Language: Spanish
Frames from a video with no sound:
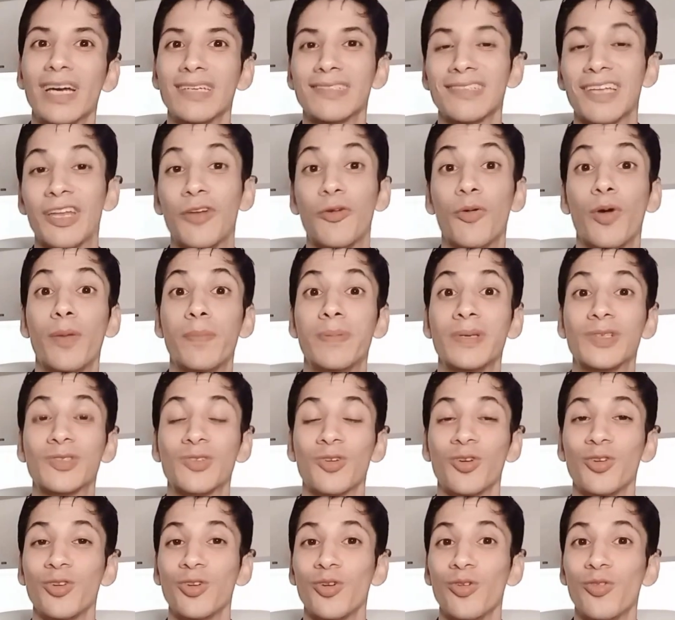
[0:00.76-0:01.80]
a este nuevo
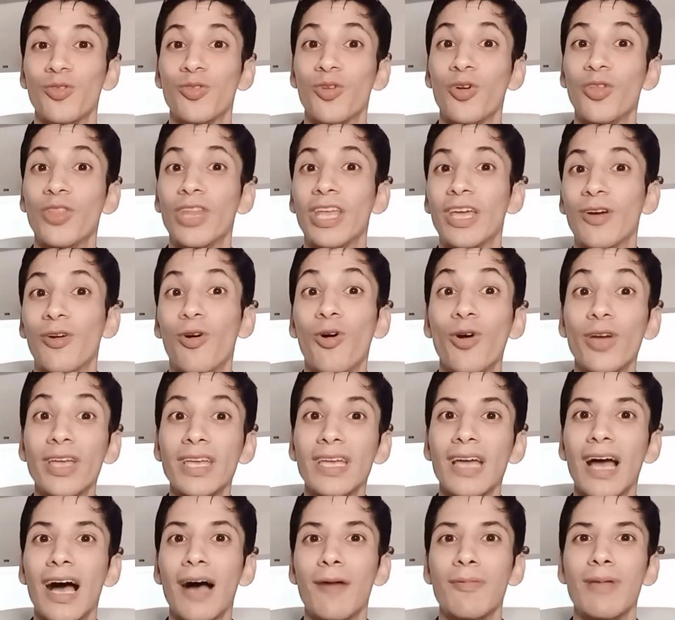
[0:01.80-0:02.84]
episodio, donde
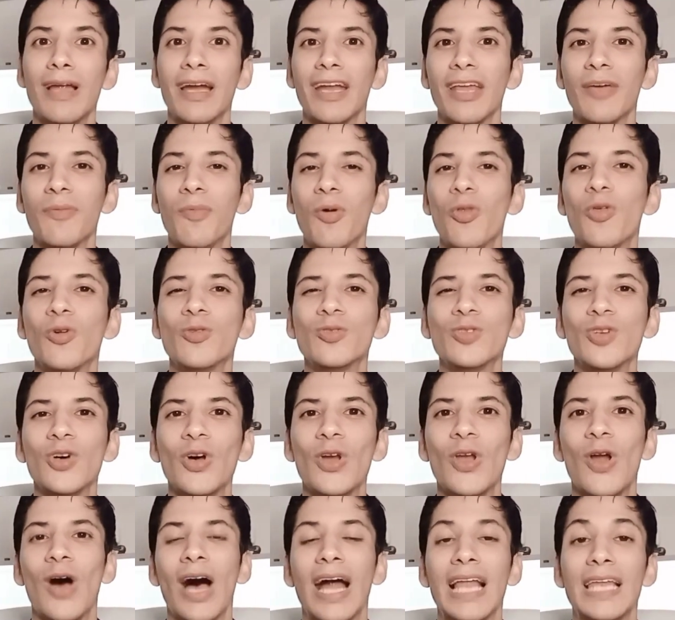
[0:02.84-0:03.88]
hoy hablaremos de
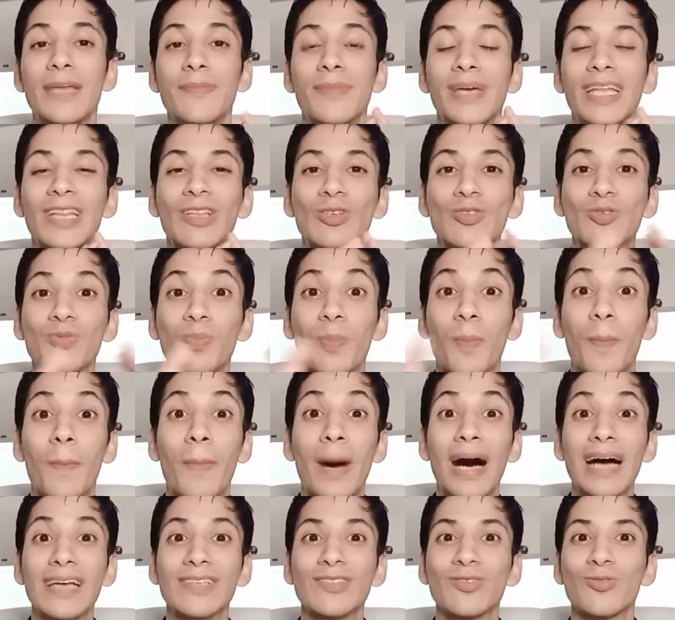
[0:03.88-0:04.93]
uno de los alimentos
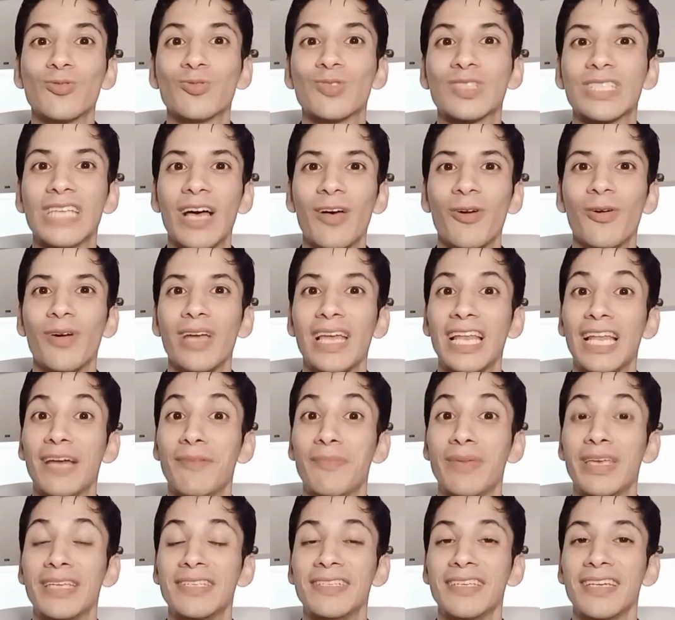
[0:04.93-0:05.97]
más usados en
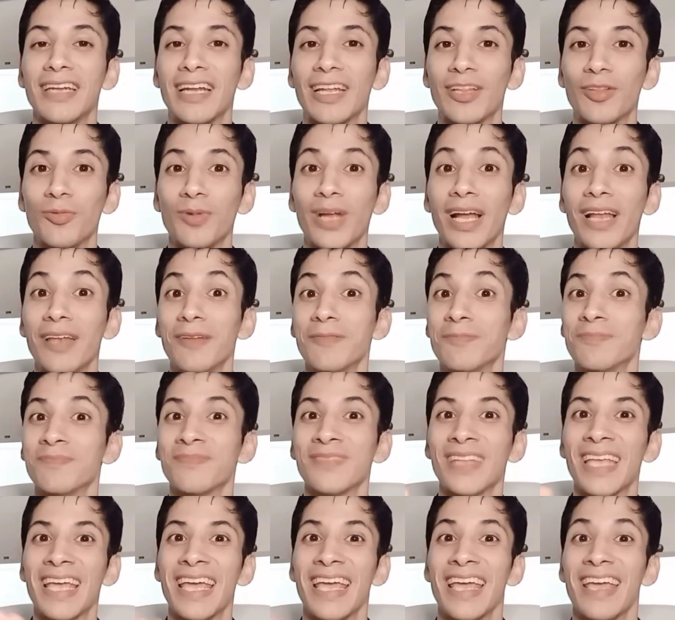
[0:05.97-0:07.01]
la medicina natural.
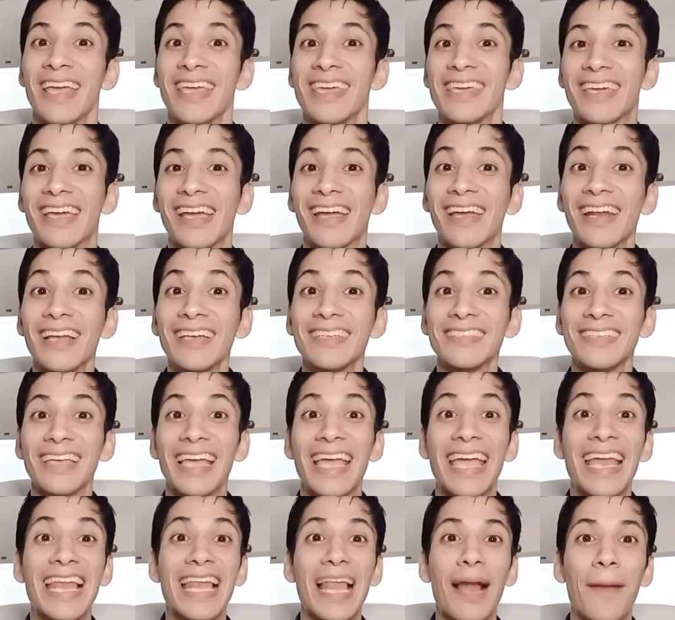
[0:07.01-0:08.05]
¿Y qué
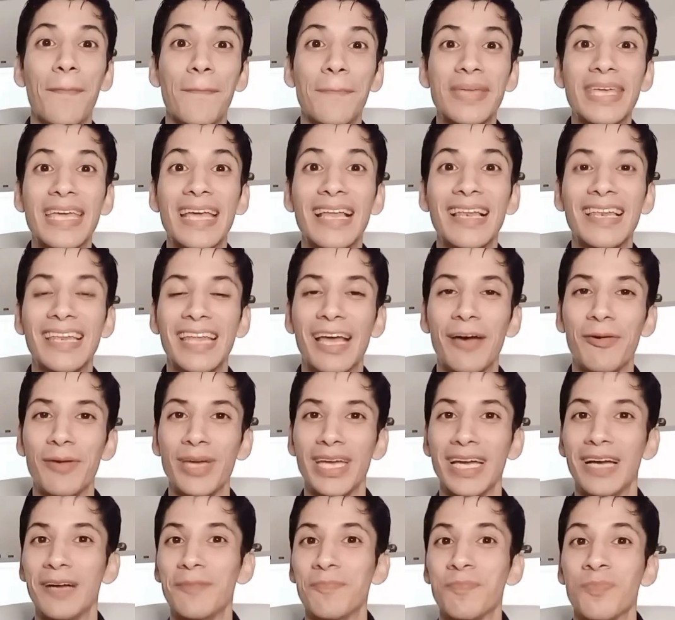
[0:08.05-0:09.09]
crees? Es la miel de
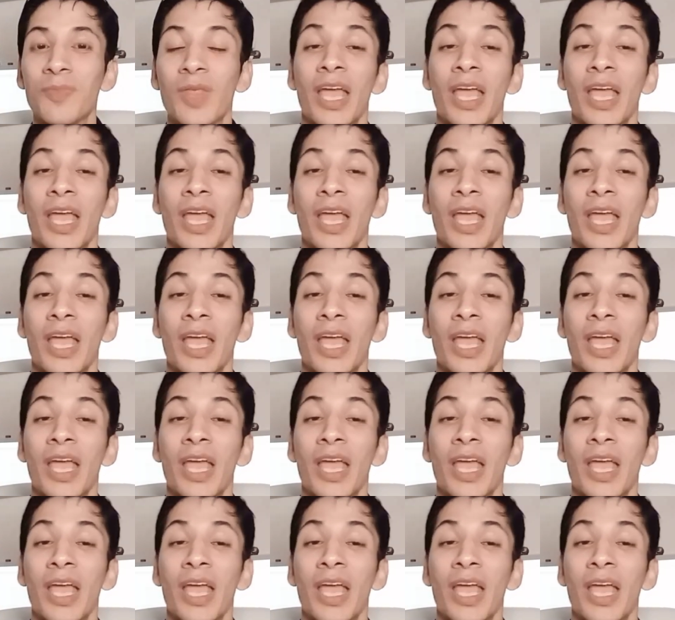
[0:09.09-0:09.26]
abeja.